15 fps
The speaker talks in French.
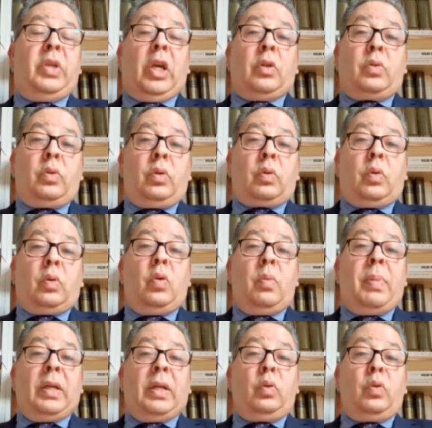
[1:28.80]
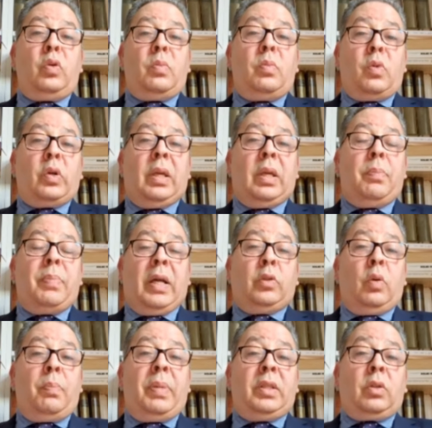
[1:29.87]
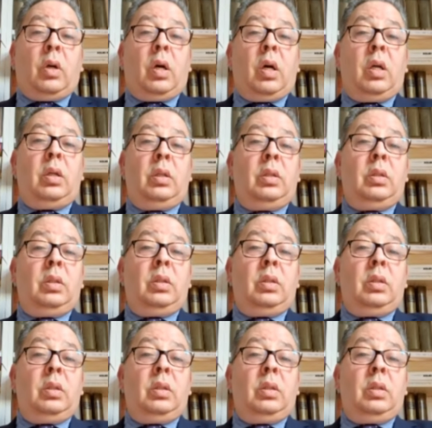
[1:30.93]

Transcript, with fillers: Bien sûr que le bateau ne manquait pas de pétrole.